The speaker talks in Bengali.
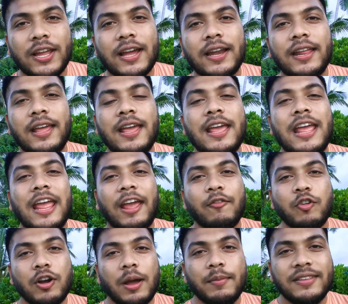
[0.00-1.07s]
এখানে
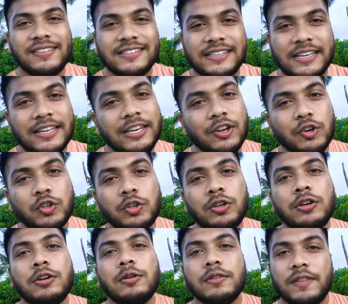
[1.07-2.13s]
এবং আমি স্ক্রিনেও
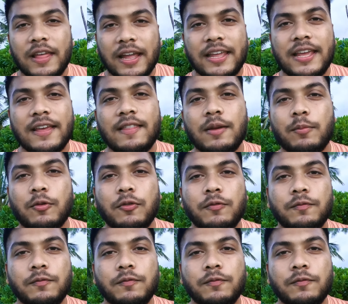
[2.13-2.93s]
দেখিয়ে দেব